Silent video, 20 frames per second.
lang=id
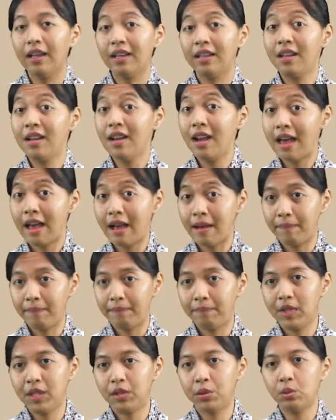gelap
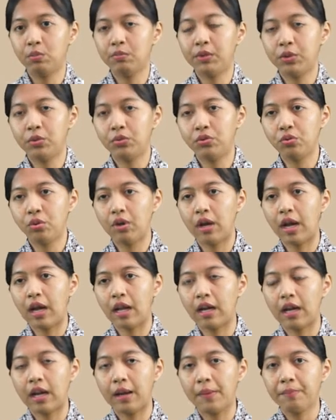itu menuju ke
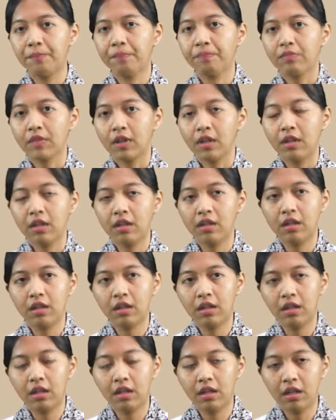arah
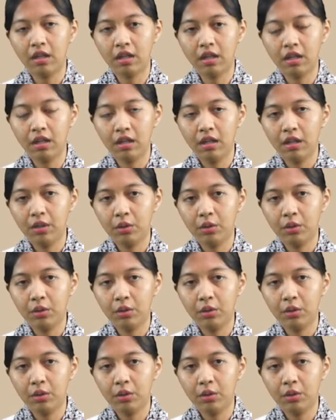uh,